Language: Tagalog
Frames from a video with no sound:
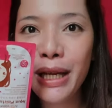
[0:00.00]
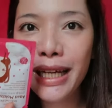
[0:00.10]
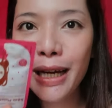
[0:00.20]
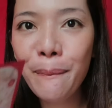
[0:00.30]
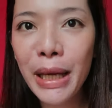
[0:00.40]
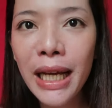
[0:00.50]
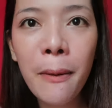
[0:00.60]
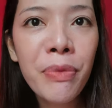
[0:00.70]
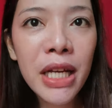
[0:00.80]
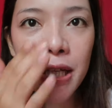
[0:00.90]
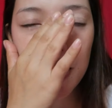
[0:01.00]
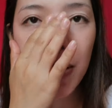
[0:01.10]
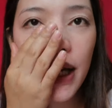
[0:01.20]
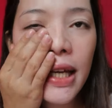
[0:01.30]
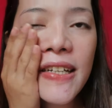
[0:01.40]
Pink na pink.
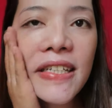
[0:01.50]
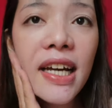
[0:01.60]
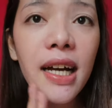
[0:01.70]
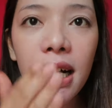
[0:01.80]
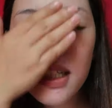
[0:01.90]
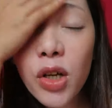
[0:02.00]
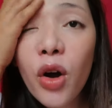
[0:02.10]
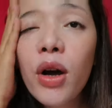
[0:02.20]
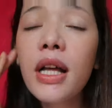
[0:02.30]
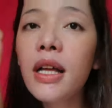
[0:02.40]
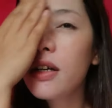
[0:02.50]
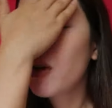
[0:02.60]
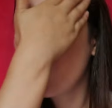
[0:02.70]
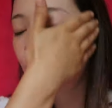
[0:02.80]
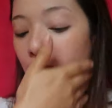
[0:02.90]
So, ayan siya. So,
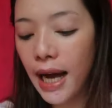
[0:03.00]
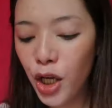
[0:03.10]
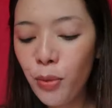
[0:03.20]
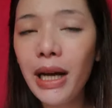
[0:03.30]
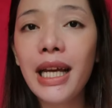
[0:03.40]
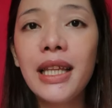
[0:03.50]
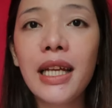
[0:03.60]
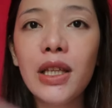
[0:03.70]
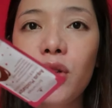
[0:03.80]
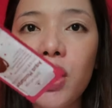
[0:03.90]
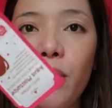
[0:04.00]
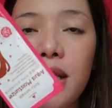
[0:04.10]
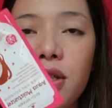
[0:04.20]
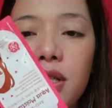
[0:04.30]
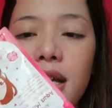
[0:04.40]
kung wala kayong makita nito sa
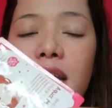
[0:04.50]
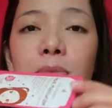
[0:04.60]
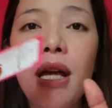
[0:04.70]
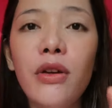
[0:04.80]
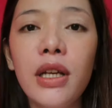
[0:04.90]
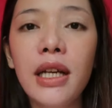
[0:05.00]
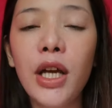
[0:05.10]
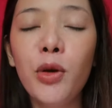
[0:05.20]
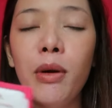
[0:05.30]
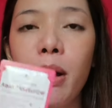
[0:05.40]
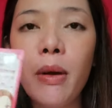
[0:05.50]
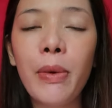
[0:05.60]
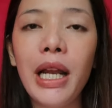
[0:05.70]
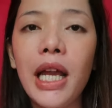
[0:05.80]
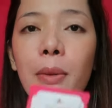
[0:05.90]
Watsons guys, meron din kayong
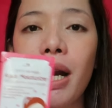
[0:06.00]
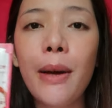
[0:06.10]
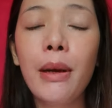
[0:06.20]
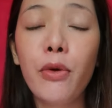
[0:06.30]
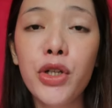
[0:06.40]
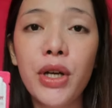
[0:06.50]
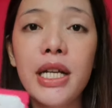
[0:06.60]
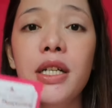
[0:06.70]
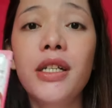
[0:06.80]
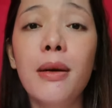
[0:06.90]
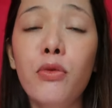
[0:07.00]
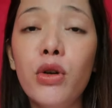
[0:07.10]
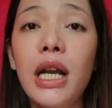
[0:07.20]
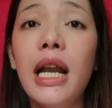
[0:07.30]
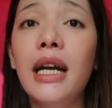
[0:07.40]
mapagpipilian na maraming moisturizer na
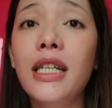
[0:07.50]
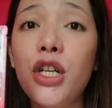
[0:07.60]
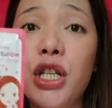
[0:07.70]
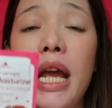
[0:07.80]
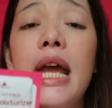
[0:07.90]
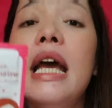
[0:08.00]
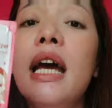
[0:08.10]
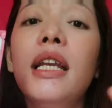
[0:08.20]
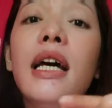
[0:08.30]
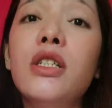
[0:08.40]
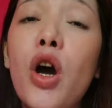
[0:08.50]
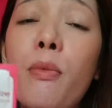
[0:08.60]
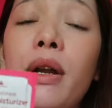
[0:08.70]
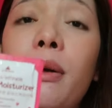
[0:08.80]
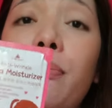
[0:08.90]
mura lang na sachet na
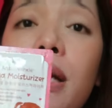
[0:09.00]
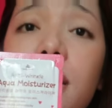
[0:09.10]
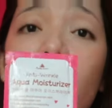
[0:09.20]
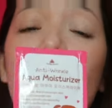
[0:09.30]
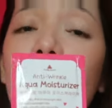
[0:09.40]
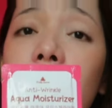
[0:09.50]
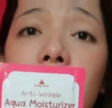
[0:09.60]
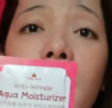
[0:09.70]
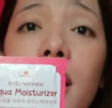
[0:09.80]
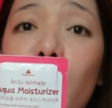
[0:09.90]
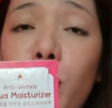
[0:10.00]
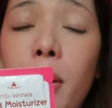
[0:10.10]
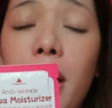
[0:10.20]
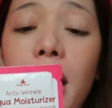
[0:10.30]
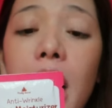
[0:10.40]
sobrang sobrang tagal nyo
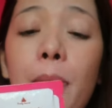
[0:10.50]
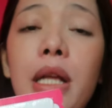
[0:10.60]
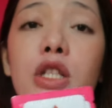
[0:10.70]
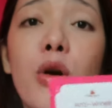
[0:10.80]
pang magagamit.